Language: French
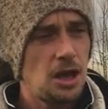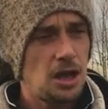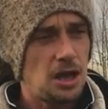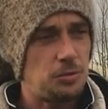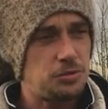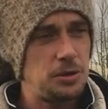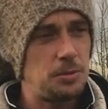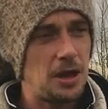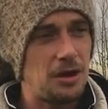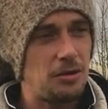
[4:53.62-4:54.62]
Et puis,
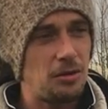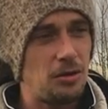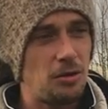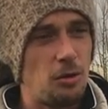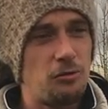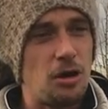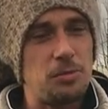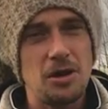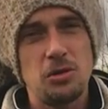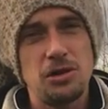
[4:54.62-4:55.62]
ben, on voit
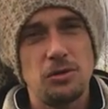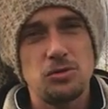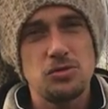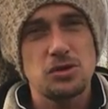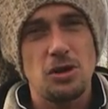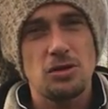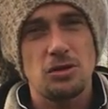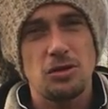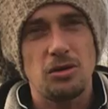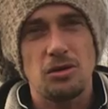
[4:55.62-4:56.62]
bien au niveau du sol que.
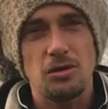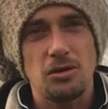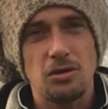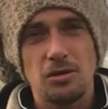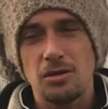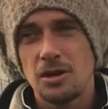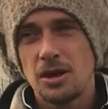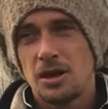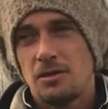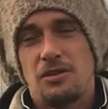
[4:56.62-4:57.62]
Euh,
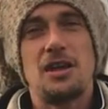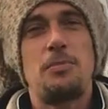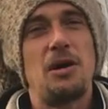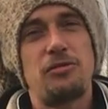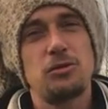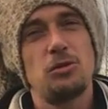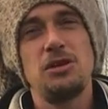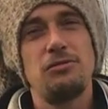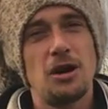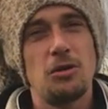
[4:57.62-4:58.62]
il n'y a pas photo au
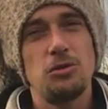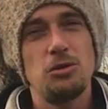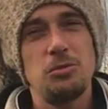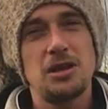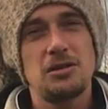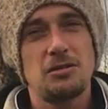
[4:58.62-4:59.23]
niveau agronomique.